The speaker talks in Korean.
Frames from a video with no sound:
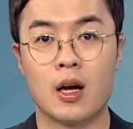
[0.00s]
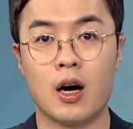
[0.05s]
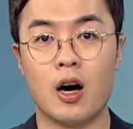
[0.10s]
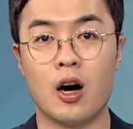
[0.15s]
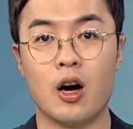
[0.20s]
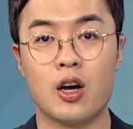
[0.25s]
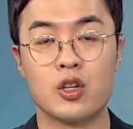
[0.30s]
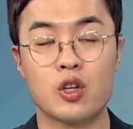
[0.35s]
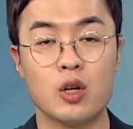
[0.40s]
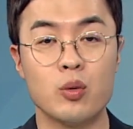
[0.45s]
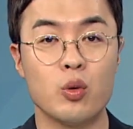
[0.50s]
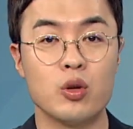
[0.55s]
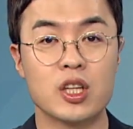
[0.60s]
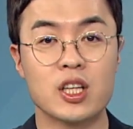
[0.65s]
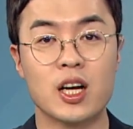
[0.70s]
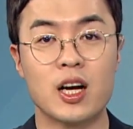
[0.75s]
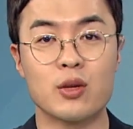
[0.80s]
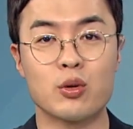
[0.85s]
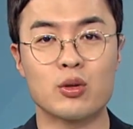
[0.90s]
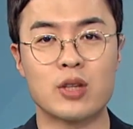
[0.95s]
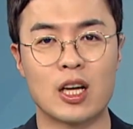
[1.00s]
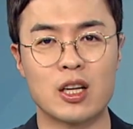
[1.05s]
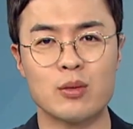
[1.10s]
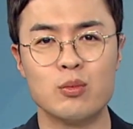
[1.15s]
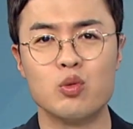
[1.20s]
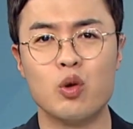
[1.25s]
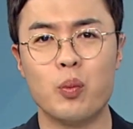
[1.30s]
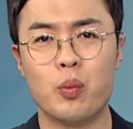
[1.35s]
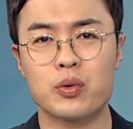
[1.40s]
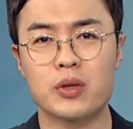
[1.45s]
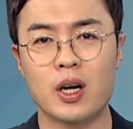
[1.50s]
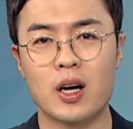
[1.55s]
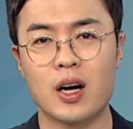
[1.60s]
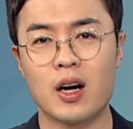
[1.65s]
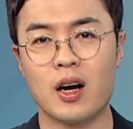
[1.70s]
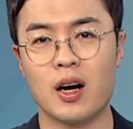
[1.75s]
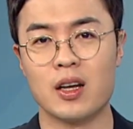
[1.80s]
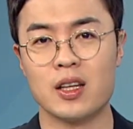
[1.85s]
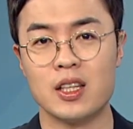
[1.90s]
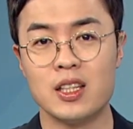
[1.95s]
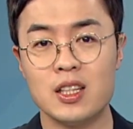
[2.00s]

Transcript: 아, 이걸 보니까 또 다른 무엇보다